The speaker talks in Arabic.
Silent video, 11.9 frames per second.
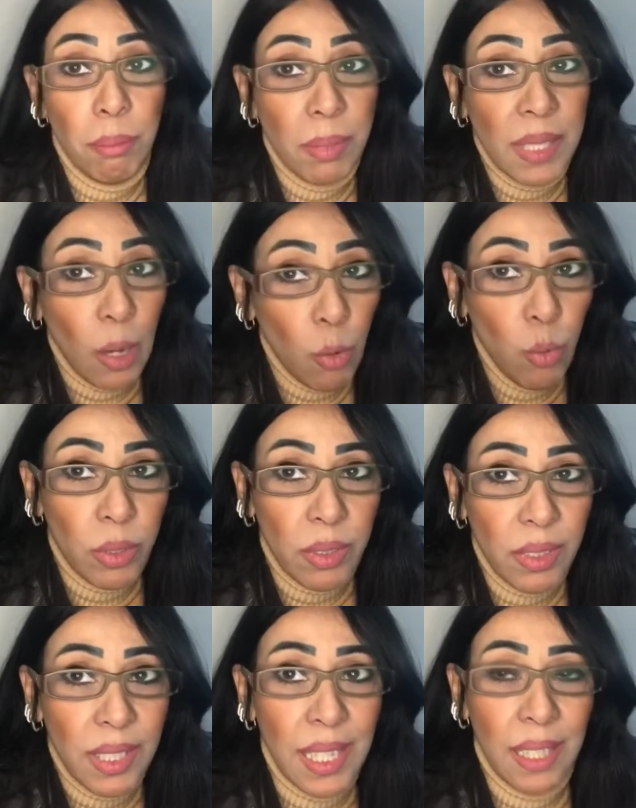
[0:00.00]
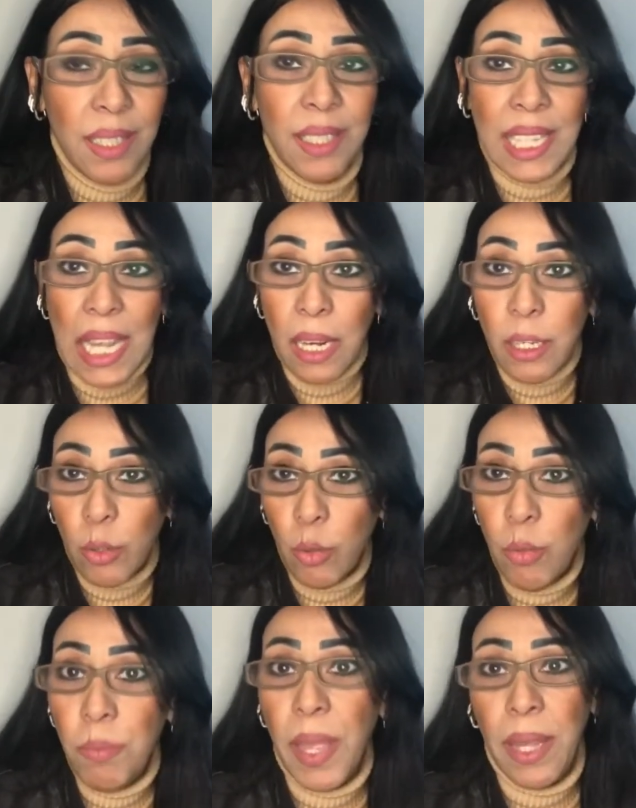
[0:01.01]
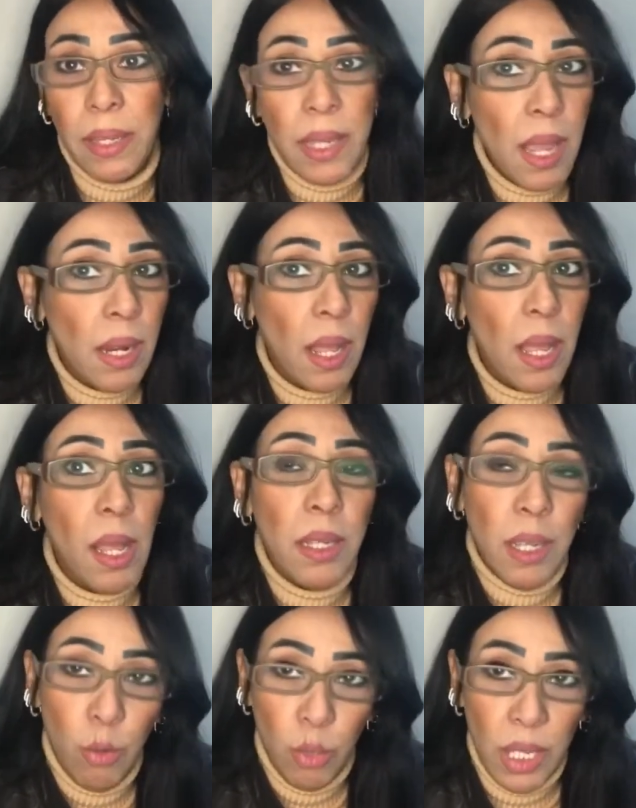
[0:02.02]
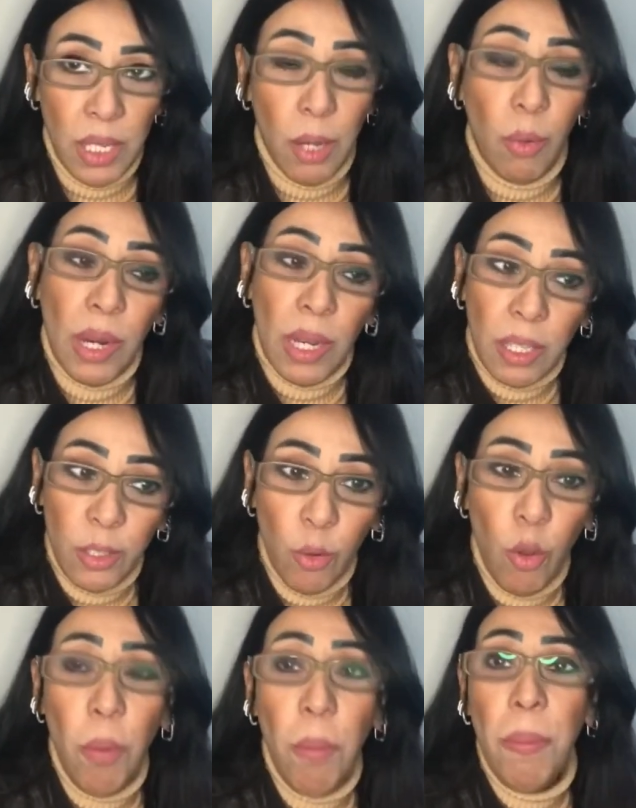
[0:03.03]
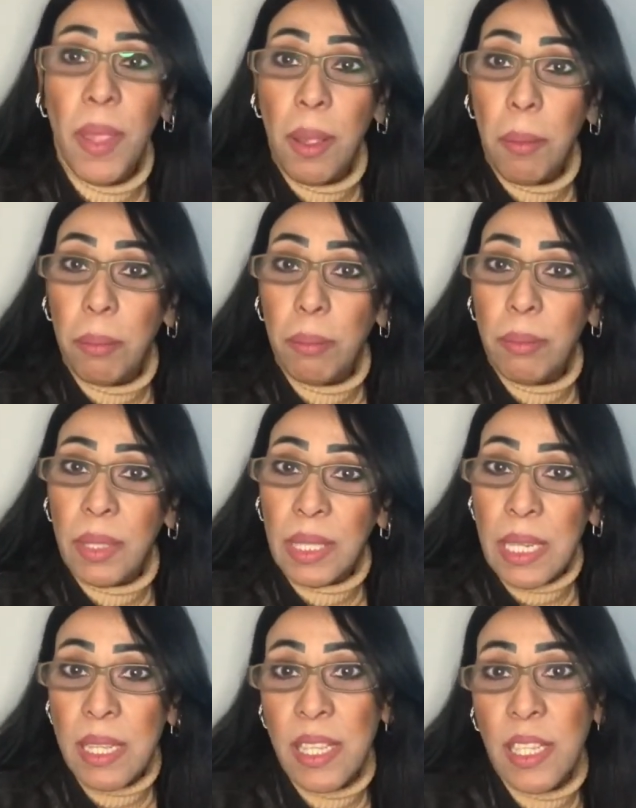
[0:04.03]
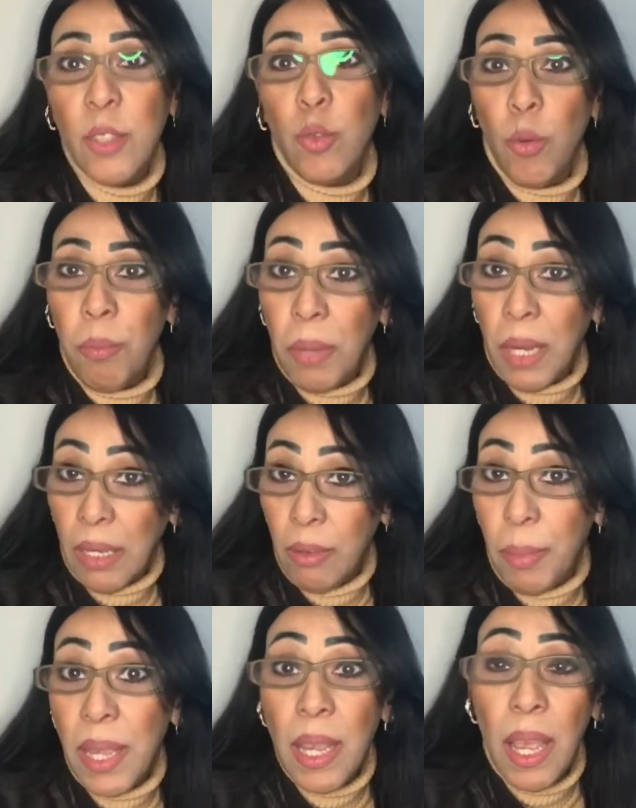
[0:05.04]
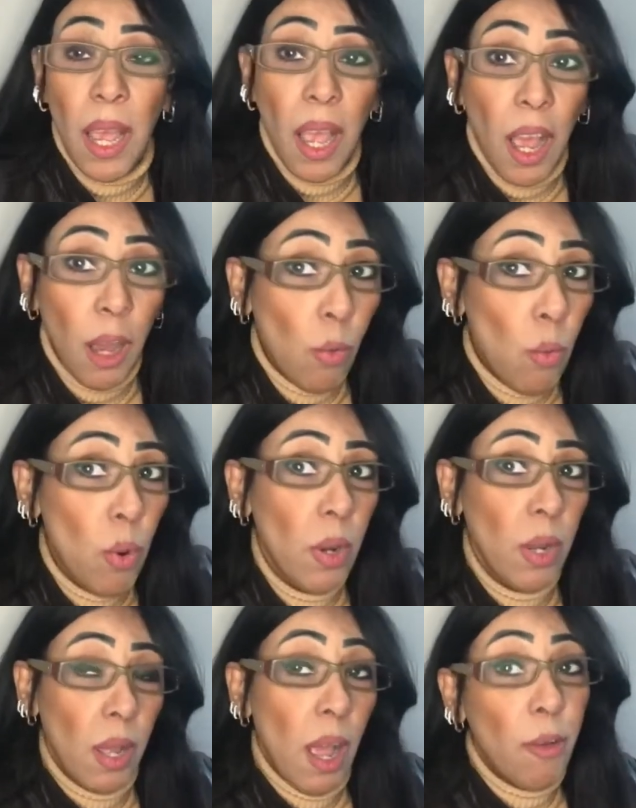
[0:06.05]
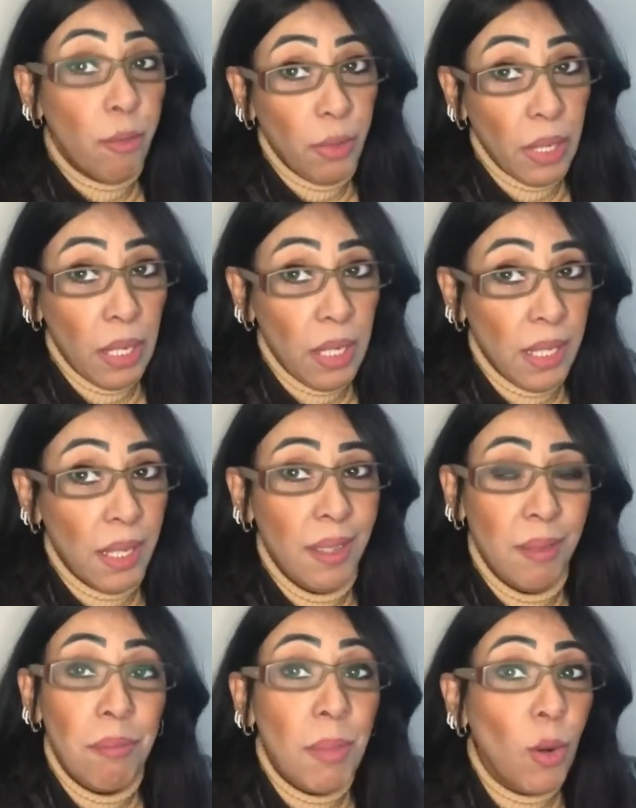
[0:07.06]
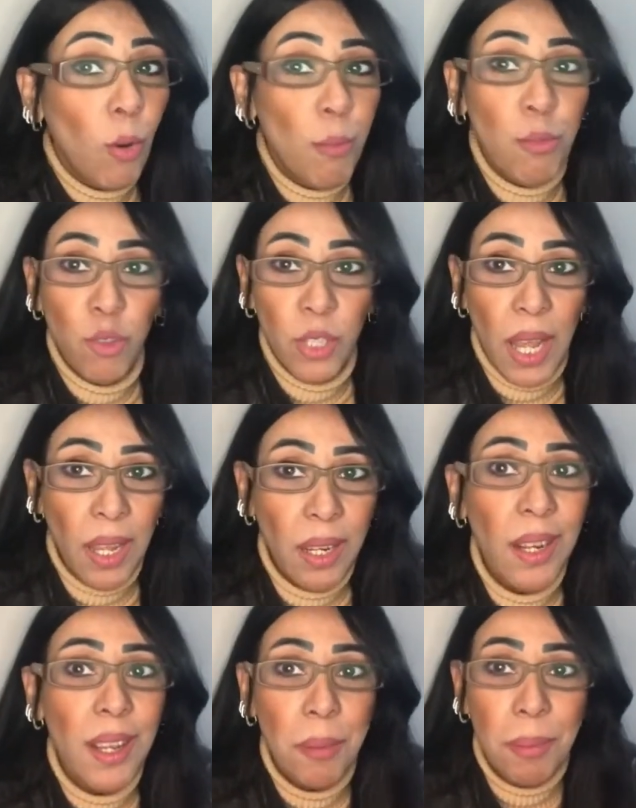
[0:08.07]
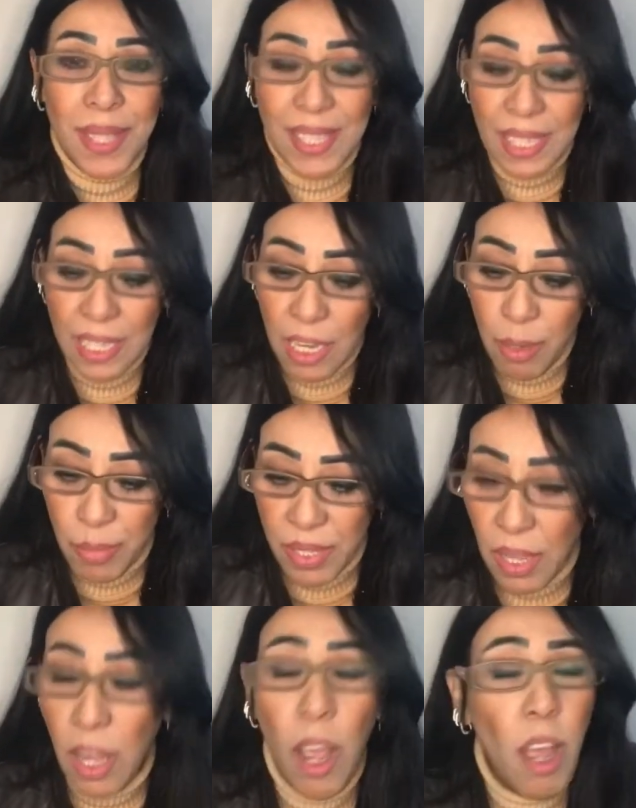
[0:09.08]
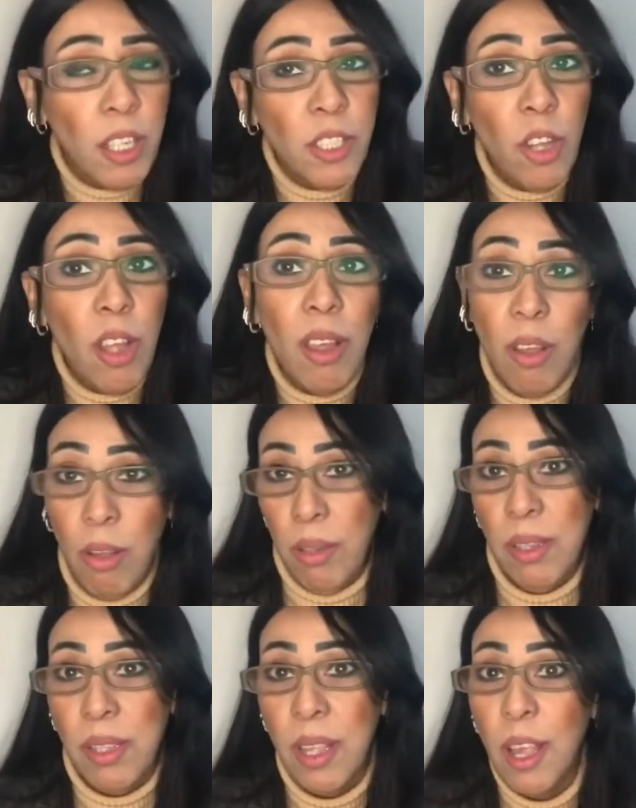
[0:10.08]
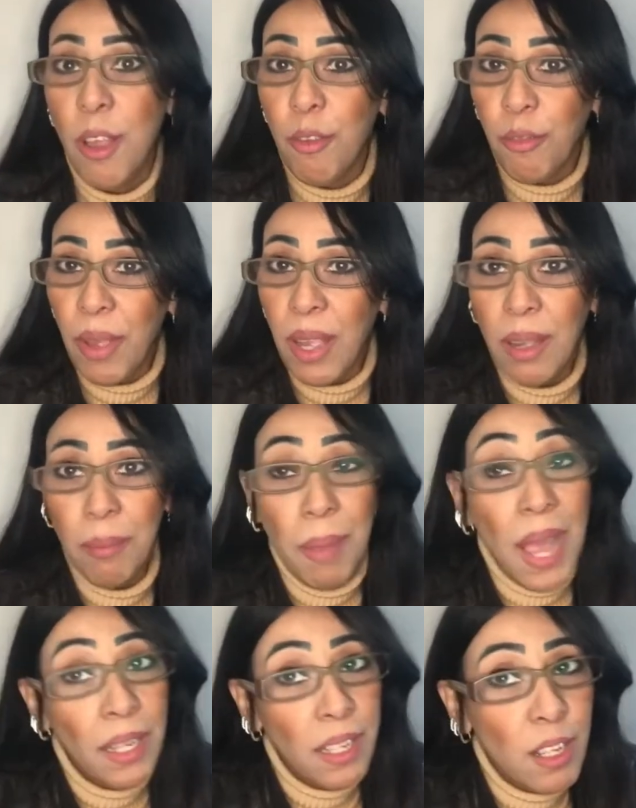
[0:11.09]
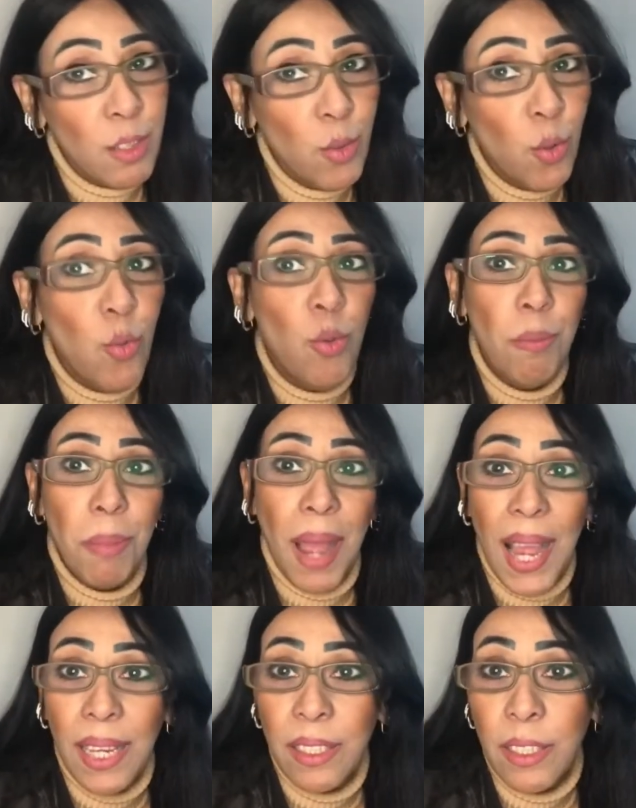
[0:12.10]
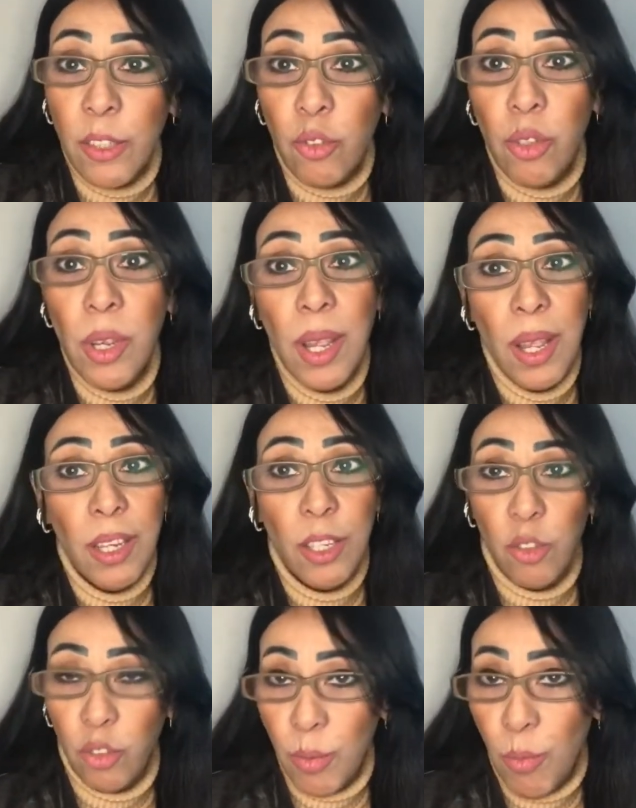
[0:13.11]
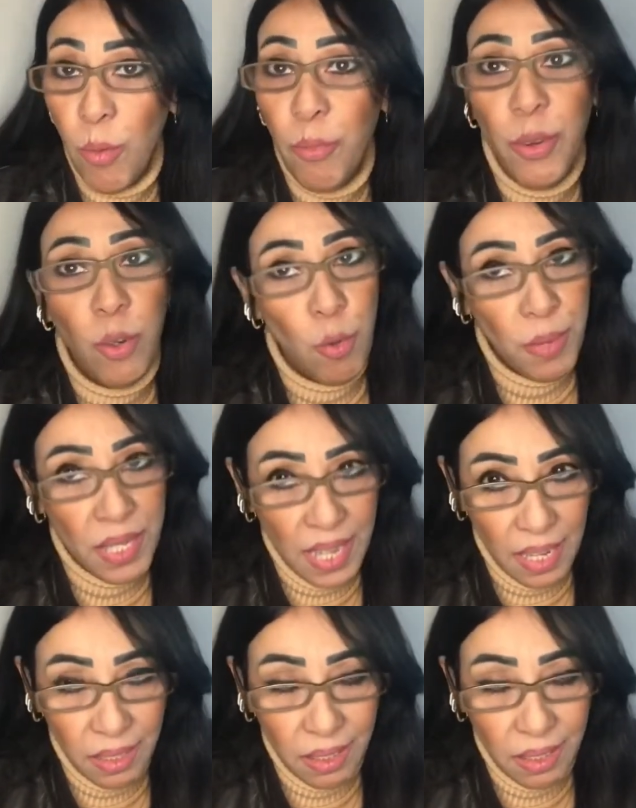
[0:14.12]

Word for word: يهود يعني ديانتهم الديانه اليهوديه ولكنهم جنسيتهم مغربيه او افريقيه لهمش دخل بالصهاينه خالص فبعد اذنكم محدش يشتمهم في الكومنتات